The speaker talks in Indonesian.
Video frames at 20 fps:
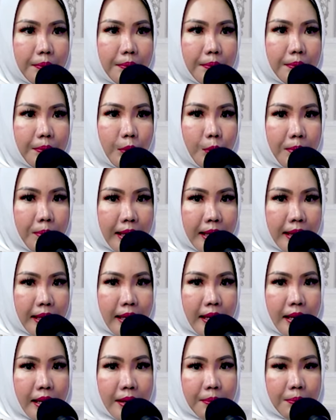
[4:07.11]

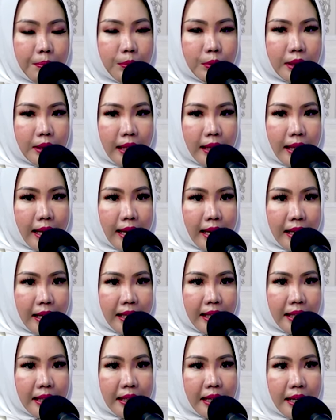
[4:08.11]
UPT Pusat
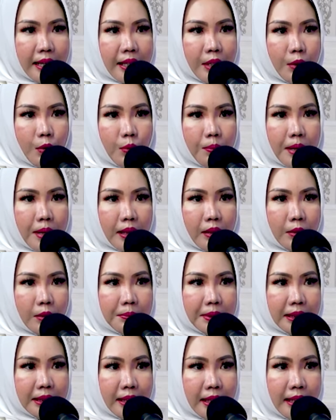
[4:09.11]
Karir dan Inkubator
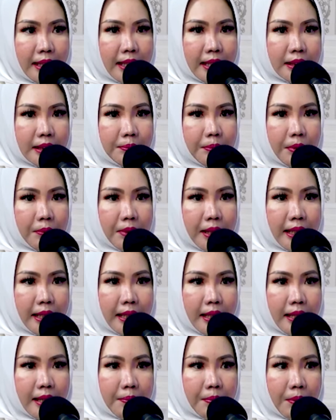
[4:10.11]
Bisnis
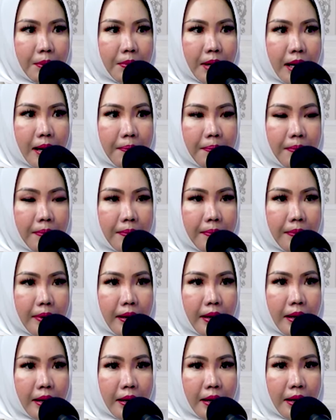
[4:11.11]
memiliki beberapa
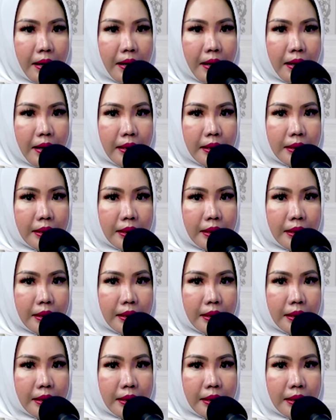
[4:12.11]
Eh,